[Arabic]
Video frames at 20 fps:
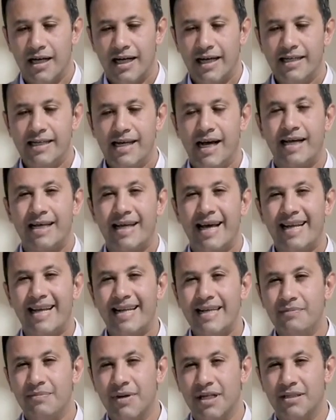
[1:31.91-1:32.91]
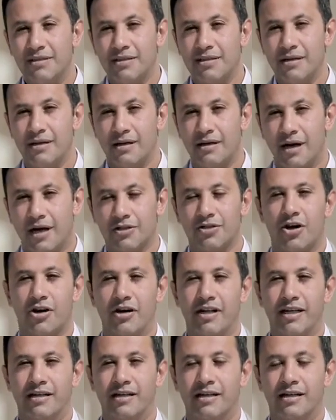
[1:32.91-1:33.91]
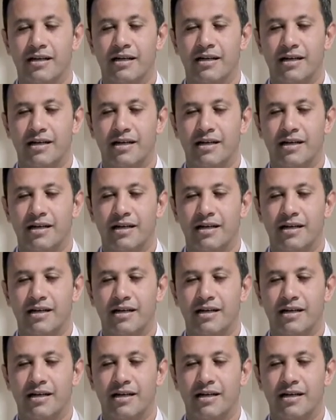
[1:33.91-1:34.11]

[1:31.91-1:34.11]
هي كريمة الدارين